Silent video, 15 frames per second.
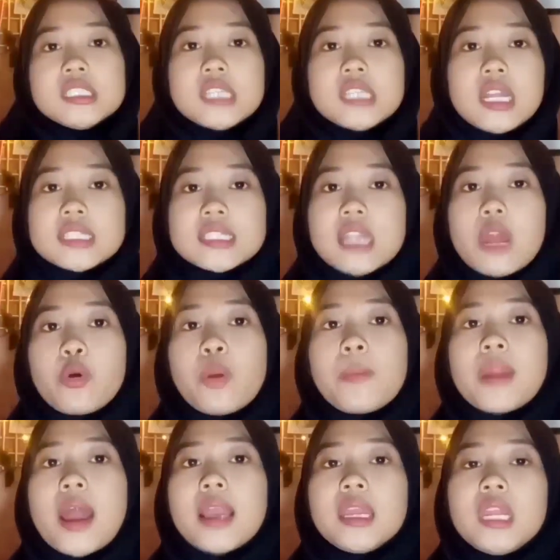jadi setelah gue
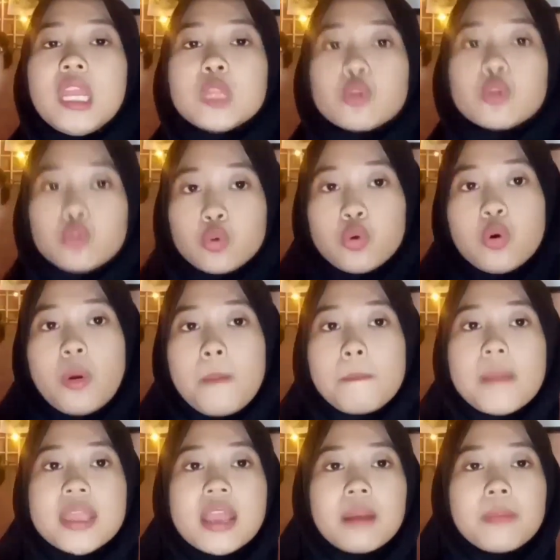menangin itu tuh
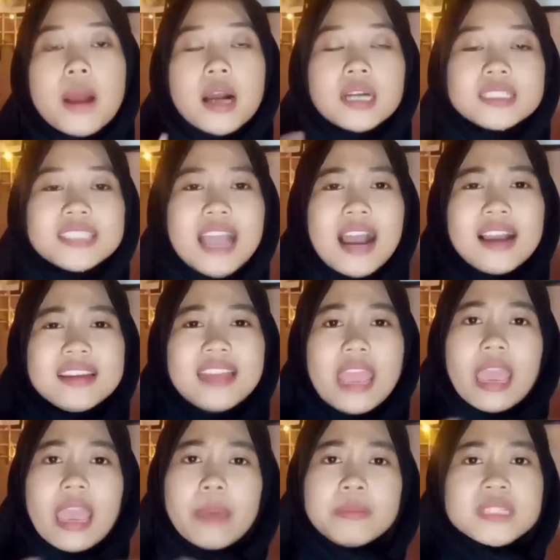banyak banget yang
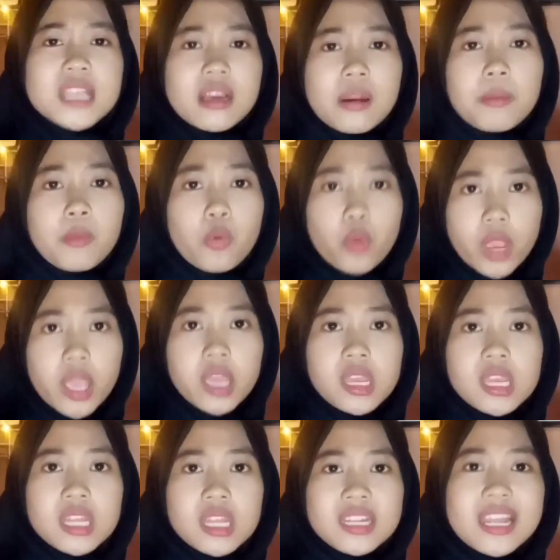DM Instagram gue
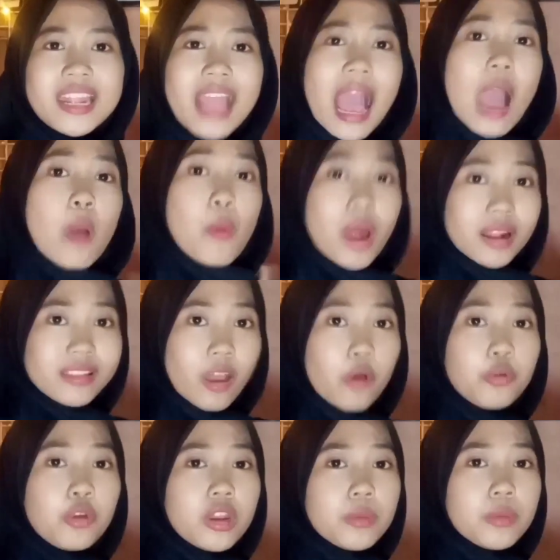dari awal
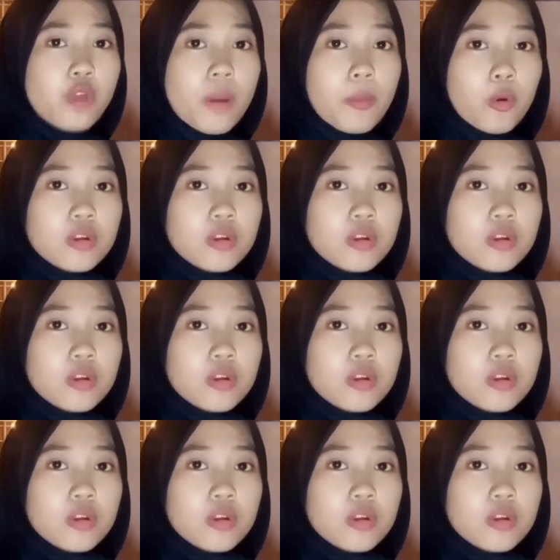tahun 2020